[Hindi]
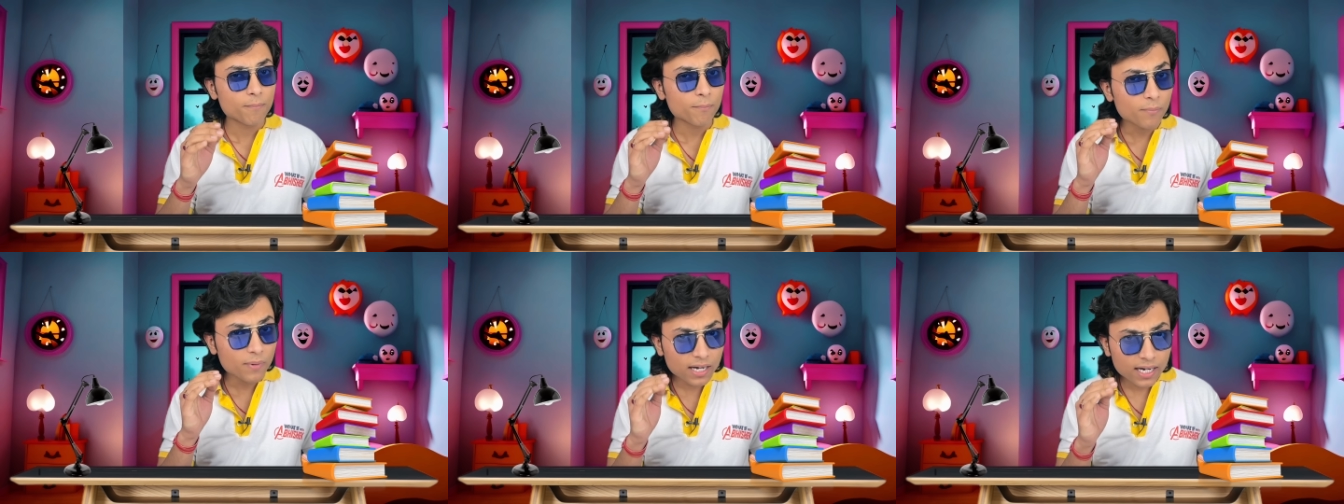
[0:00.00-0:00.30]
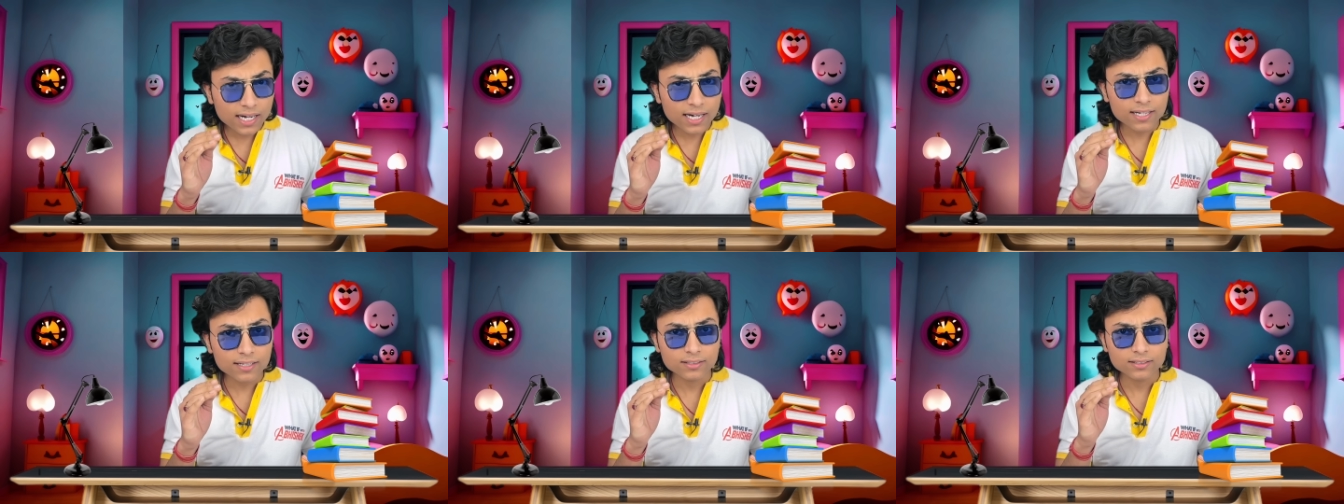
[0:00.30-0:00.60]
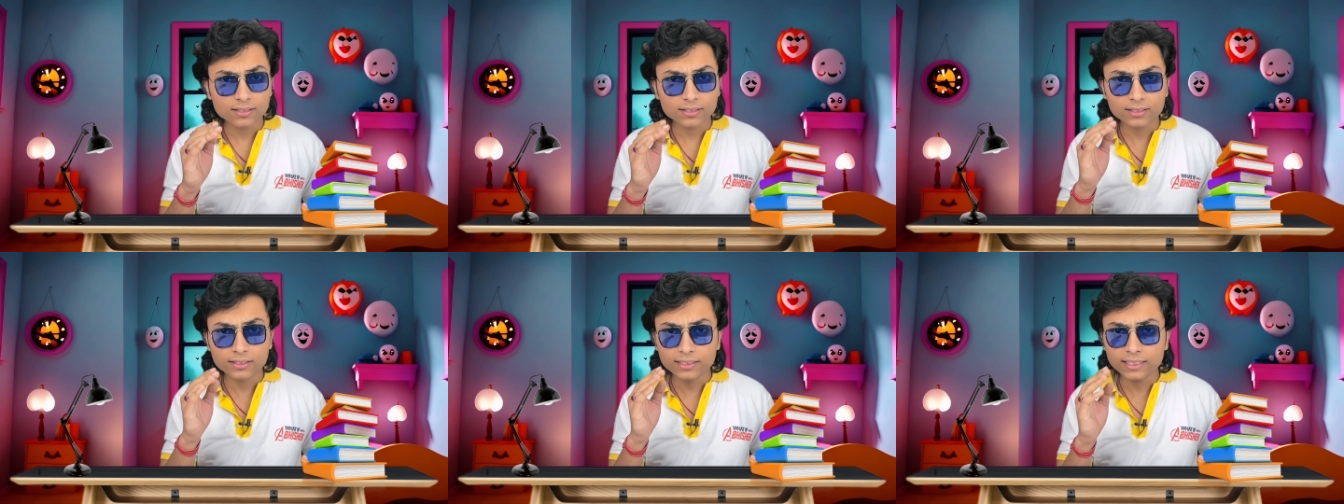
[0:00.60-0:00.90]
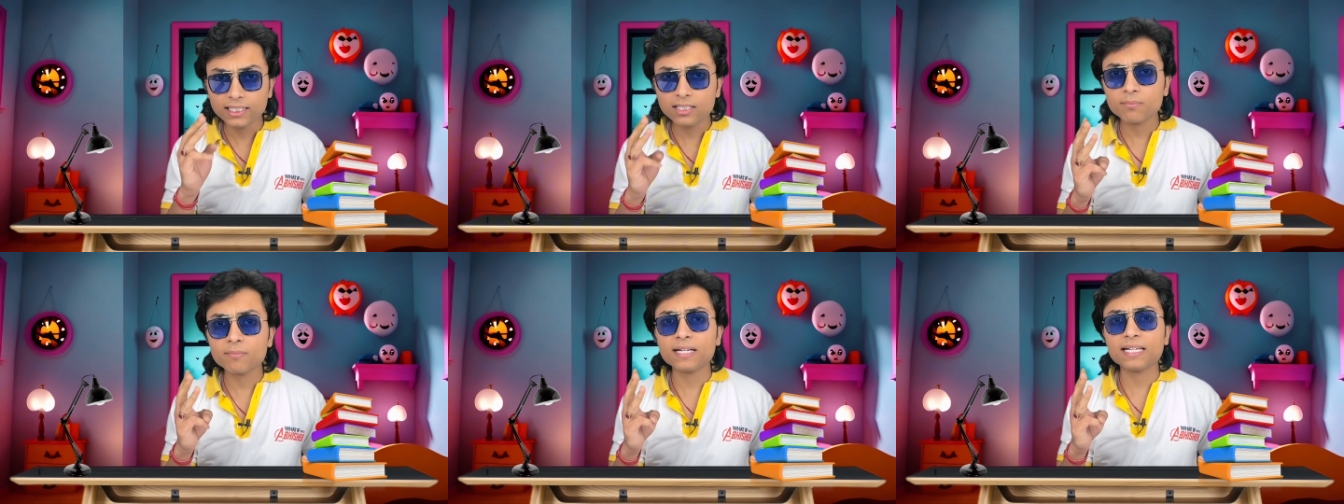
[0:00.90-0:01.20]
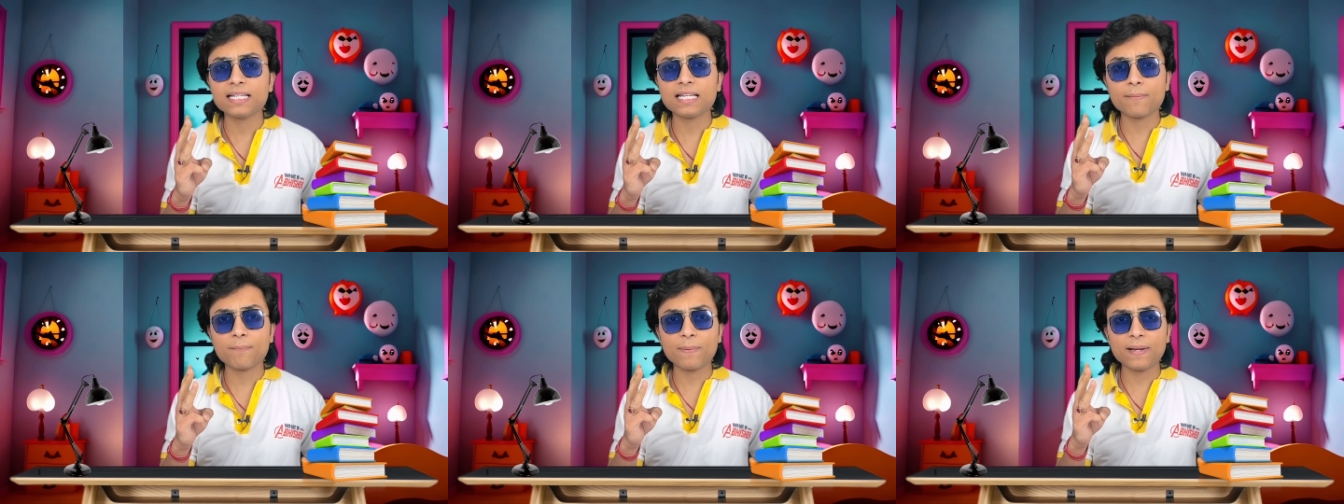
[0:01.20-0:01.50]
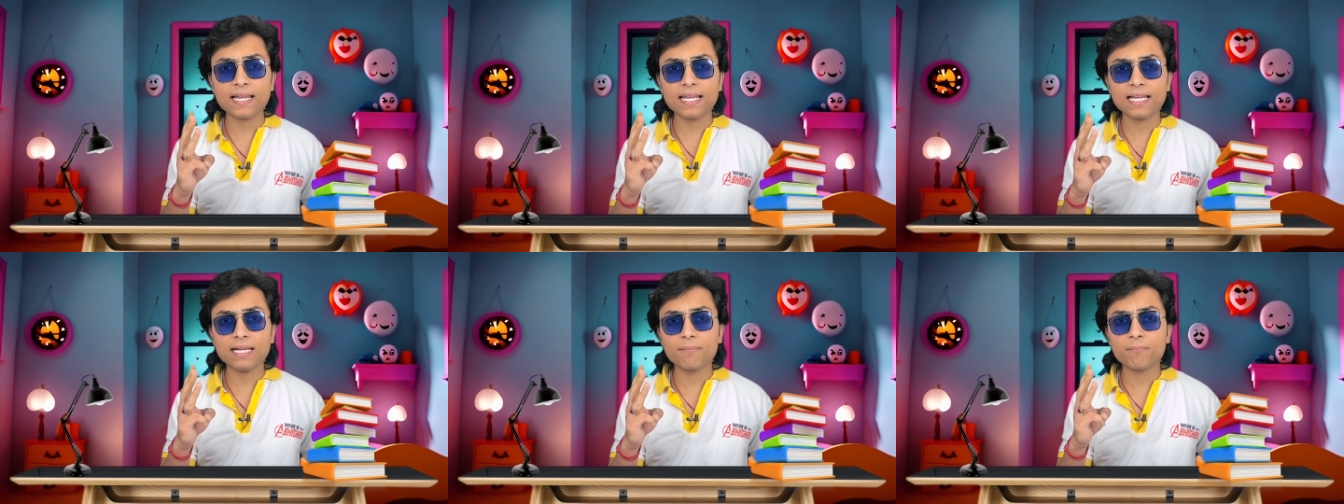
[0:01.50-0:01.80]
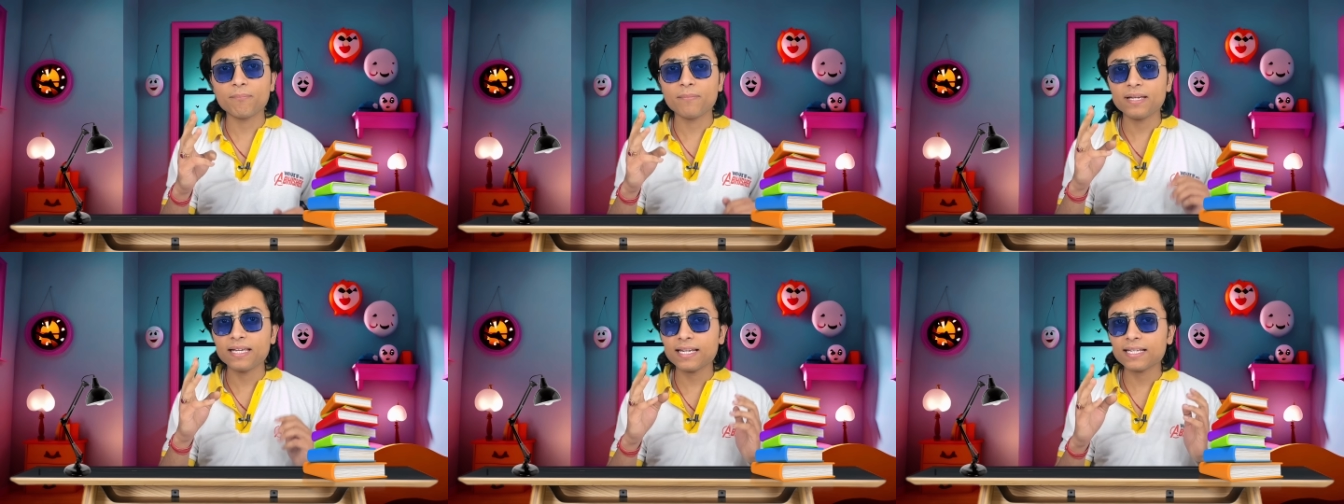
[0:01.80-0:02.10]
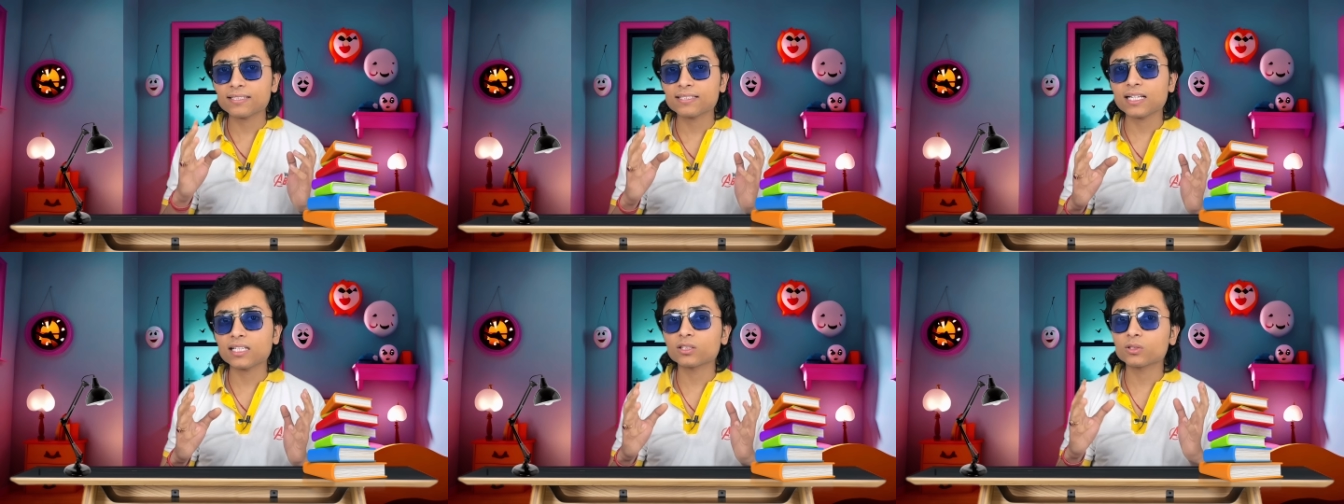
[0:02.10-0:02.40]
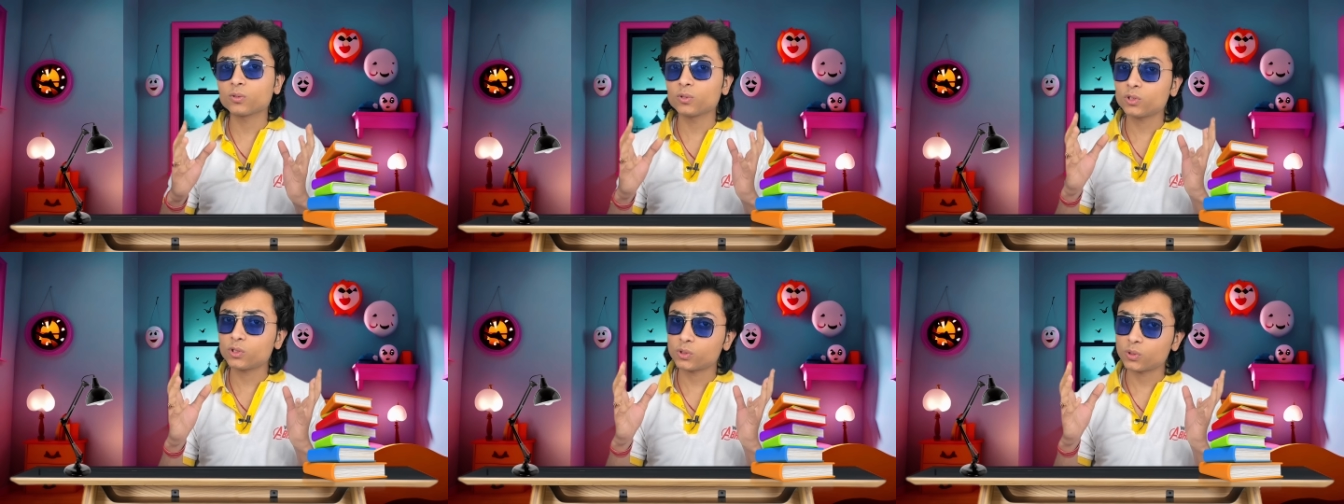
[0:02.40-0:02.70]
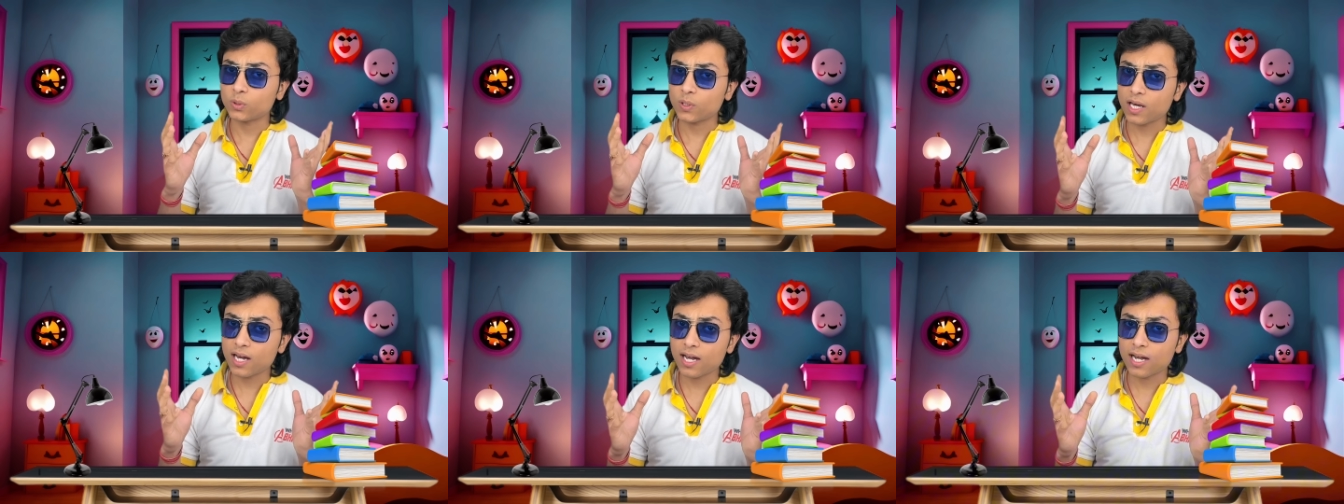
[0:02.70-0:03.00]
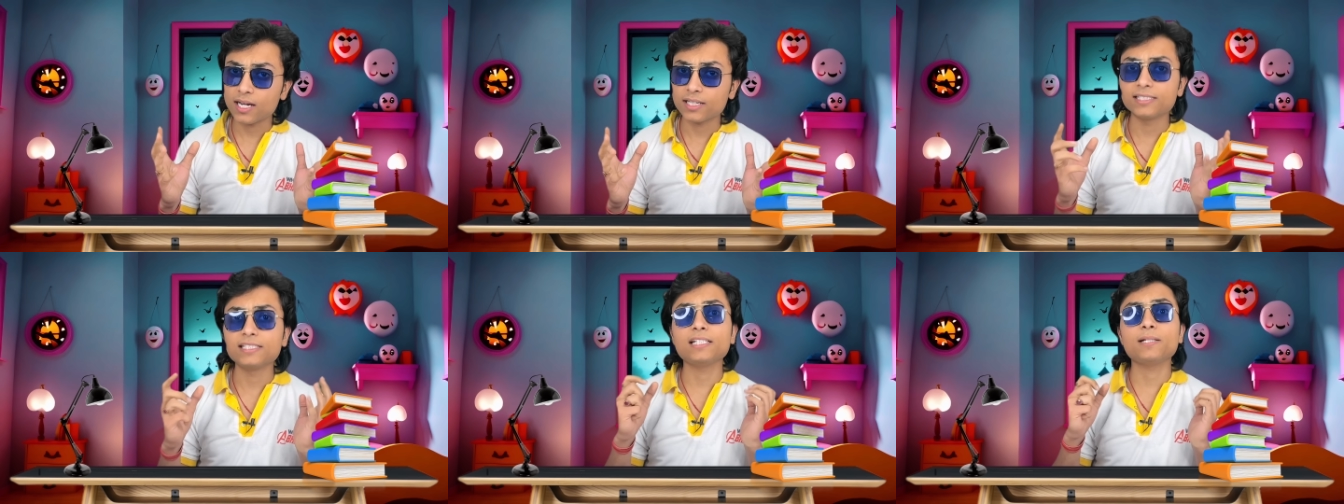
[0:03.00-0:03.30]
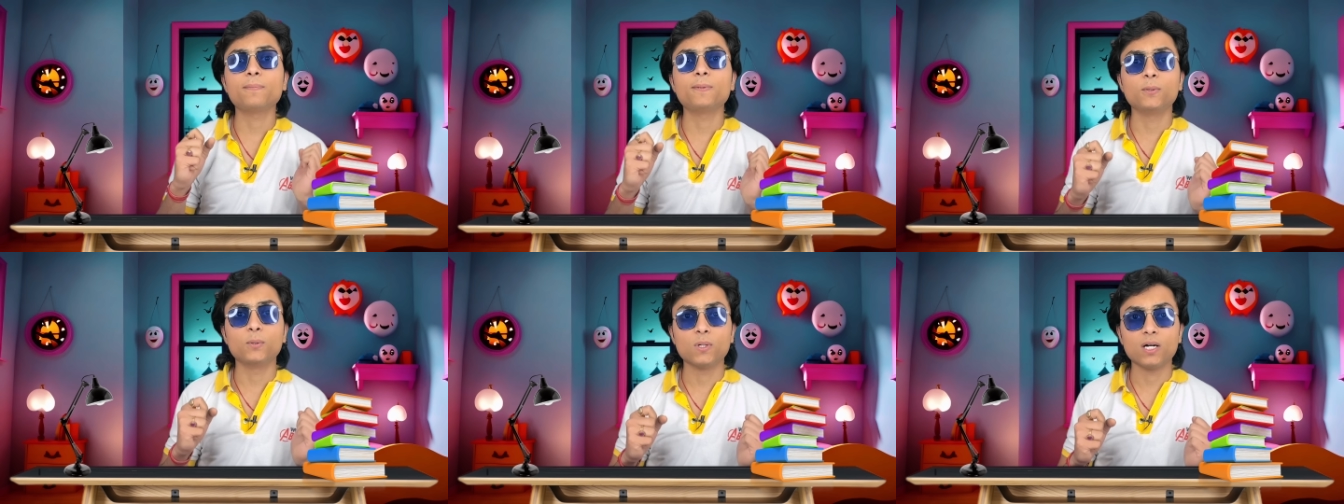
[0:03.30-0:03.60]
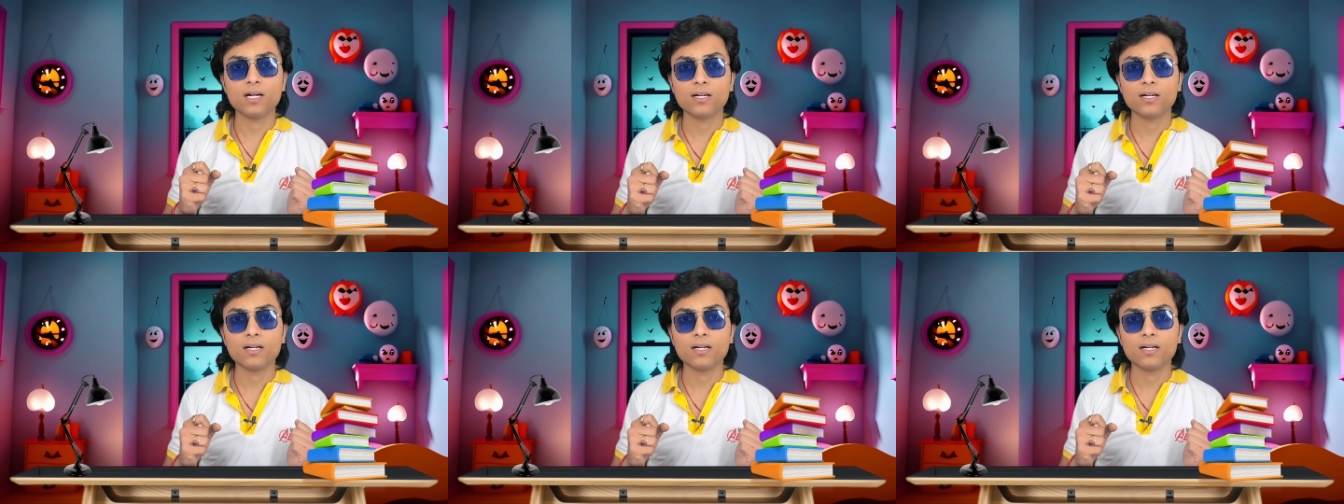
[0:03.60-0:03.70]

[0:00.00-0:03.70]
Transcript: मगर तीन महीने पहले मेरे साथ कुछ थोड़ा अजीब हुआ